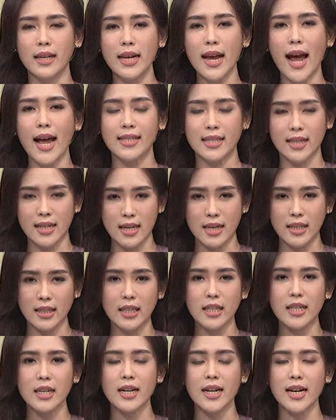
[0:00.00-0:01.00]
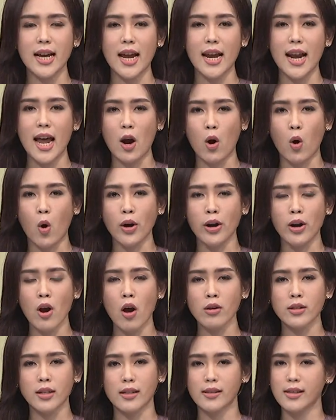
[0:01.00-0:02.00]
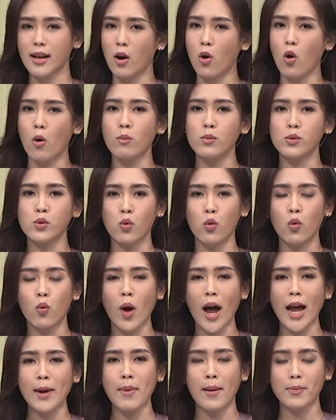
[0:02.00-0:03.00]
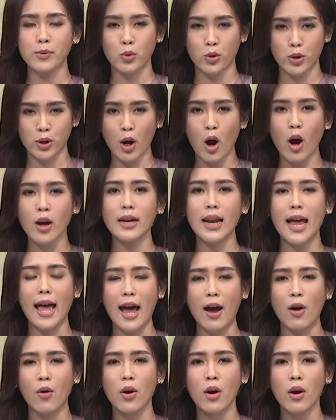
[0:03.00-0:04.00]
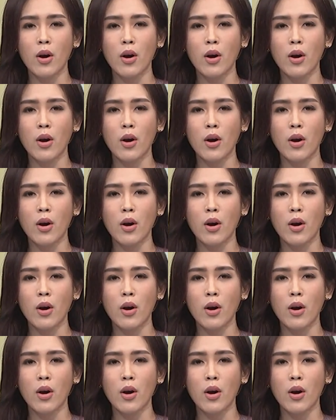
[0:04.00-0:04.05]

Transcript: งที่อาจจะเกิดขึ้นในอนาคตนอกจากสังคมสูงวัยแบบสุดยอดแล้ว